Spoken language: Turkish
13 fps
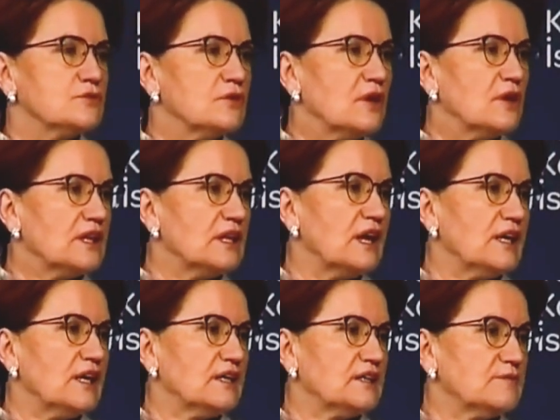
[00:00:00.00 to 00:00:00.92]
Allah
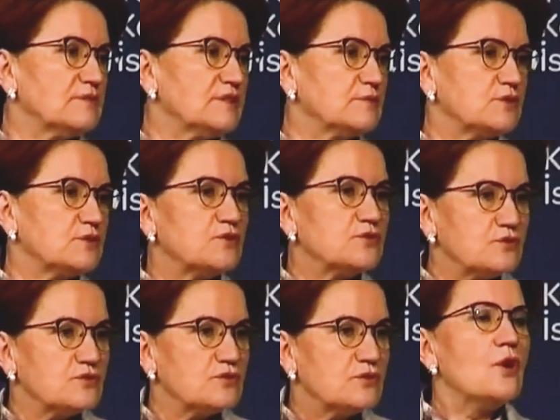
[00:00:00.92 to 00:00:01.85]
yardımcımız
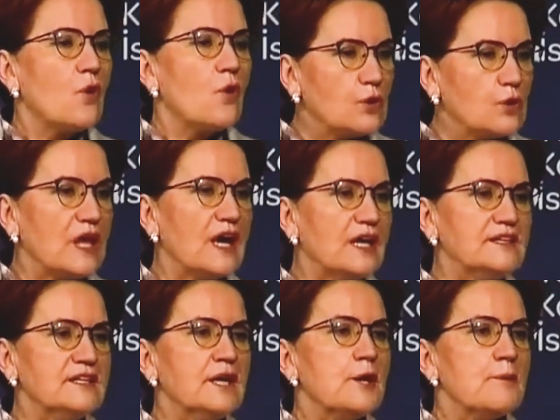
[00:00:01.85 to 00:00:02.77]
olsun.
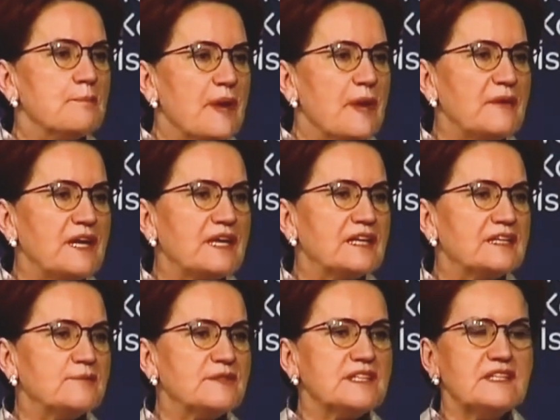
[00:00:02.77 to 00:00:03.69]
Olan
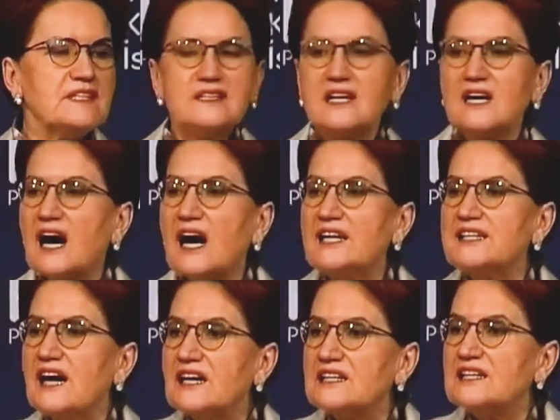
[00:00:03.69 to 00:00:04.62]
memleketimizin
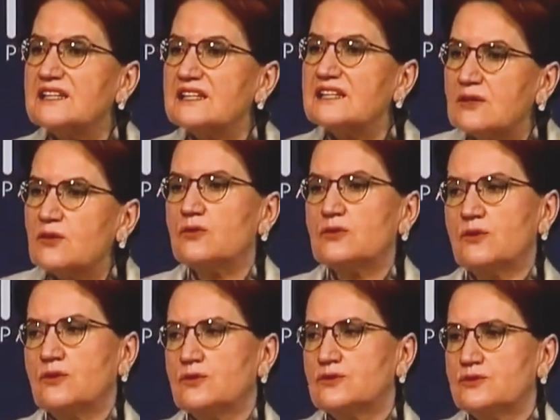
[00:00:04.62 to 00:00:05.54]
kaynaklarına
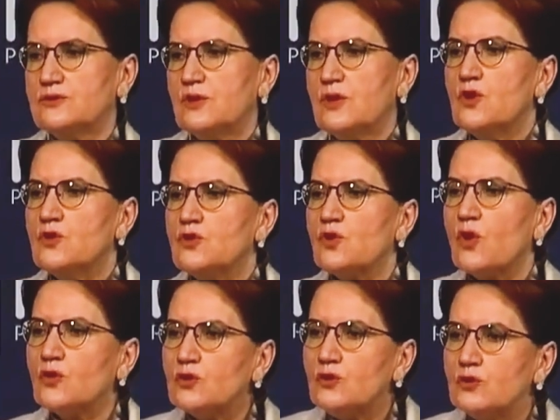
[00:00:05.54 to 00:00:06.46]
oluyor.
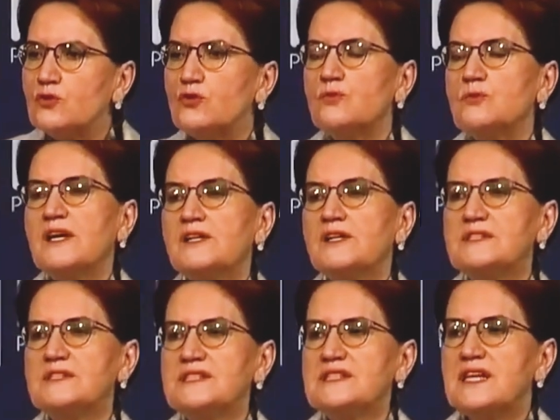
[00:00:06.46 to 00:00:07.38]
Köklü
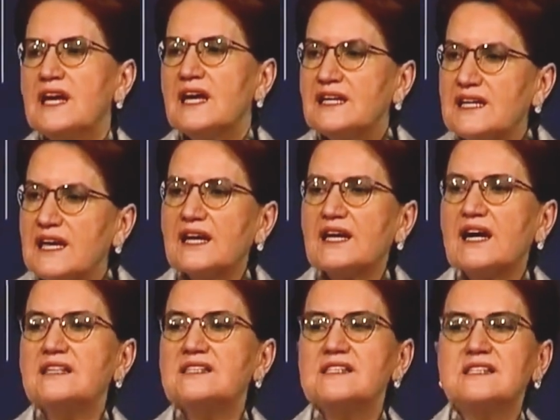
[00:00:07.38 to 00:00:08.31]
kurumlarımız
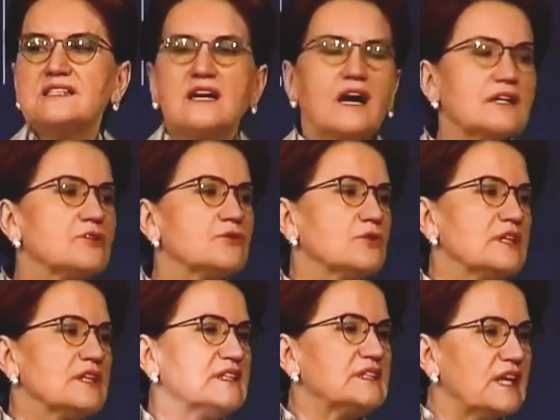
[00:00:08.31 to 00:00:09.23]
liyakatsiz
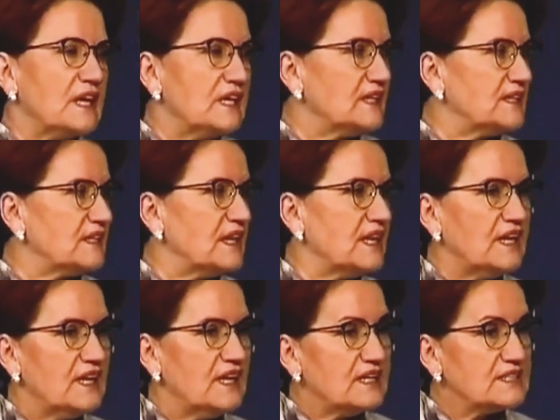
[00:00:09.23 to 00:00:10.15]
kadroların
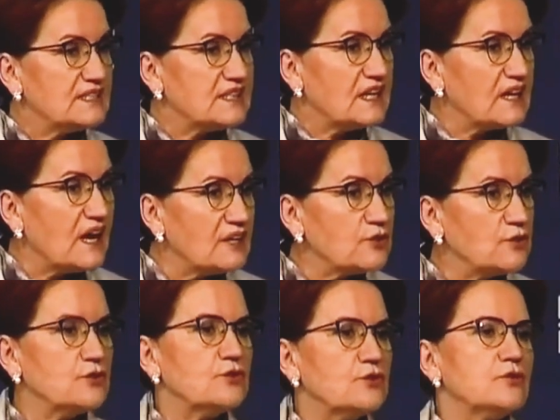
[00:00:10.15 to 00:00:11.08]
elinde zarar
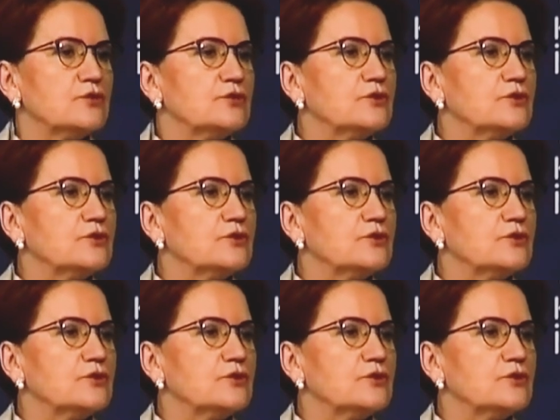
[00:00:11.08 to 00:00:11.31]
görüyor.